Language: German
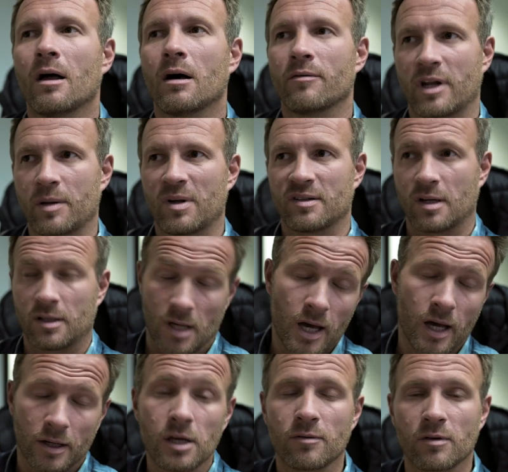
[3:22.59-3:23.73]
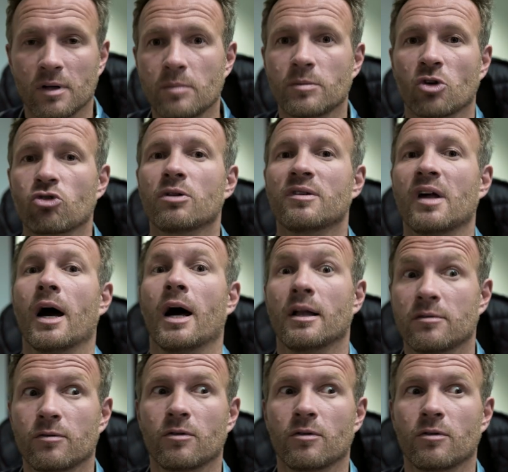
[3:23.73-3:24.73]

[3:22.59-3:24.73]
Und wenn er mir sagt, ja, nee, wir nehmen das schon sehr ernst,